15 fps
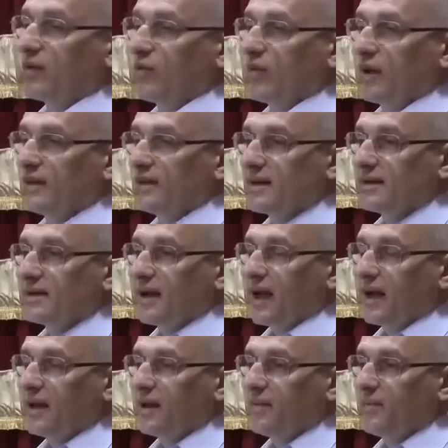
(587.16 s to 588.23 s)
в которой
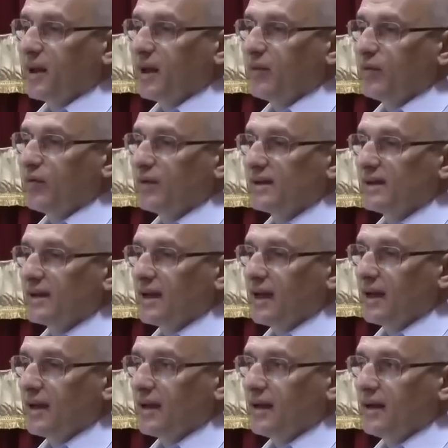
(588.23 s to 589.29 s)
сознание переходит с
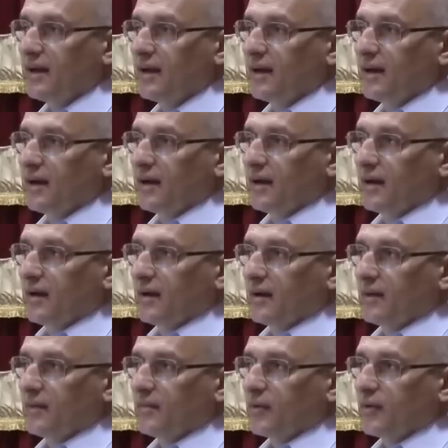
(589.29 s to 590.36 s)
энергии,
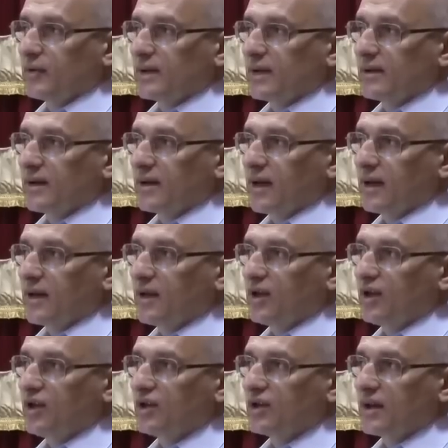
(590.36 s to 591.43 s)
просто с
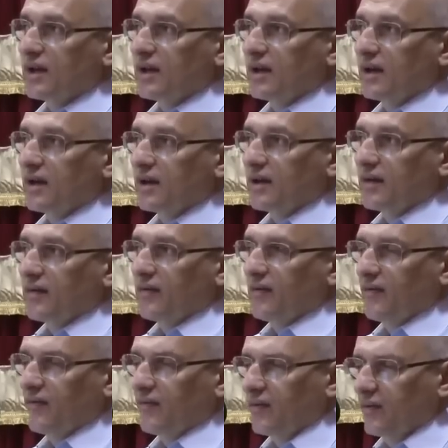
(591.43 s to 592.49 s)
энергетических
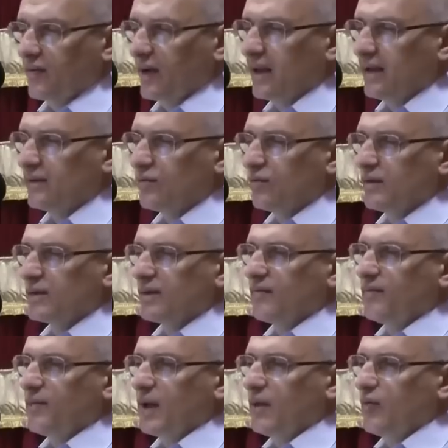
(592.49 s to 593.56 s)

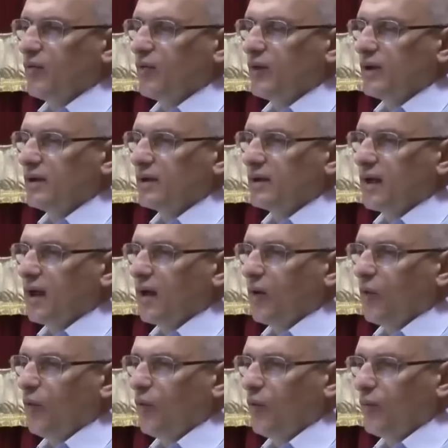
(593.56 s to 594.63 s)
ресурсов переходит на
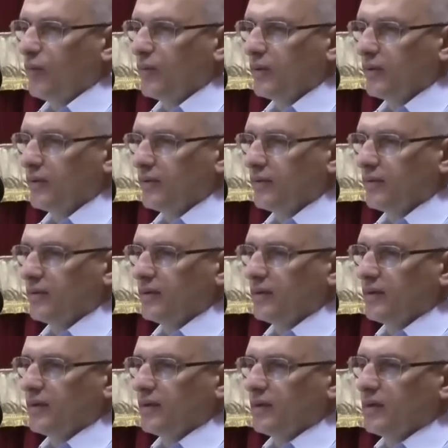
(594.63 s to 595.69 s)
ум.
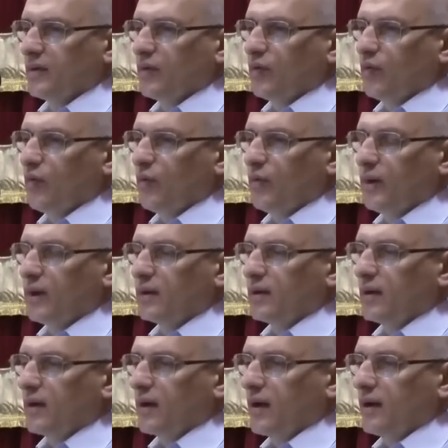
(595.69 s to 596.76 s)
Ум —
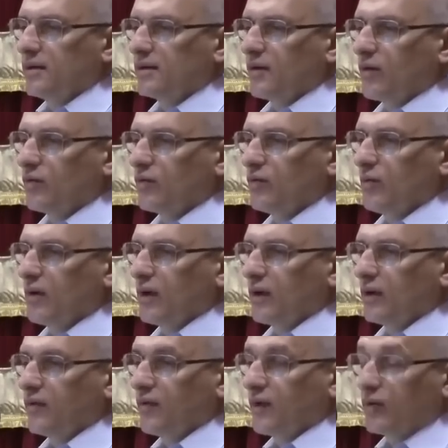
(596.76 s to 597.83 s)
это такая структура, в
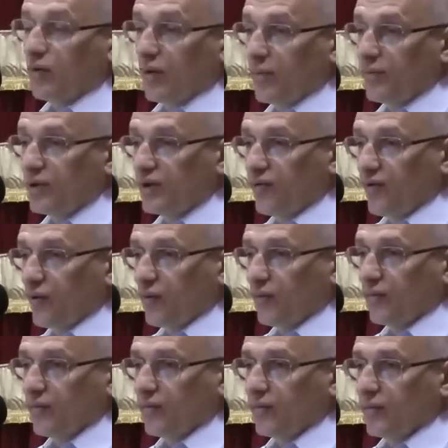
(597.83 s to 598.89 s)
которой мы
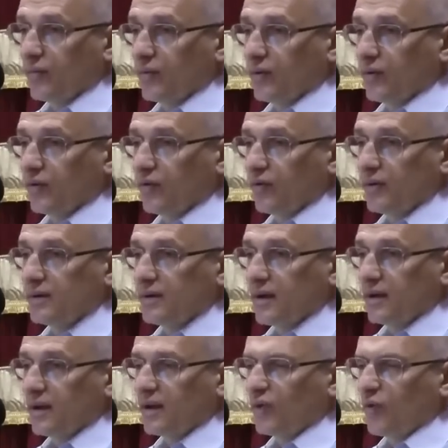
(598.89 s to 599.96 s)
живем. То есть
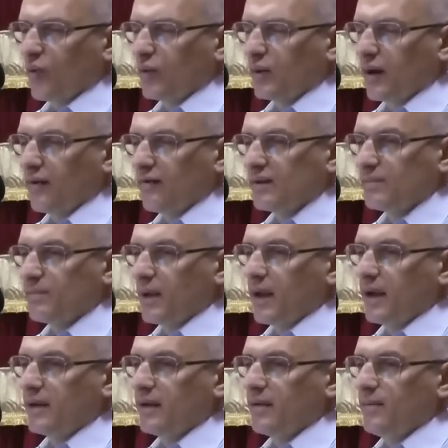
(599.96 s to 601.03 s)
это тонкое
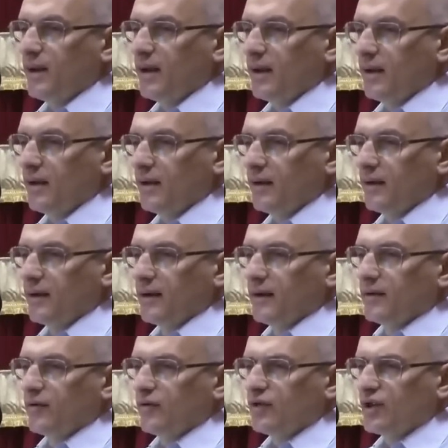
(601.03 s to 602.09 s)
восприятие мира.
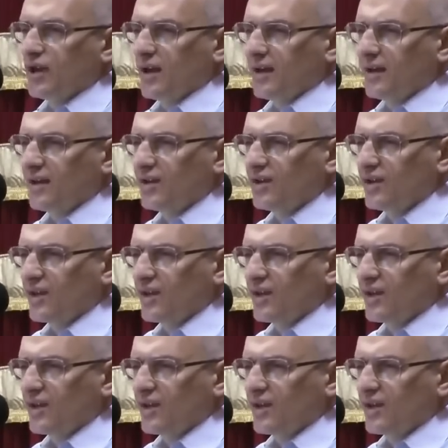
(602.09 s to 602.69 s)
То есть человек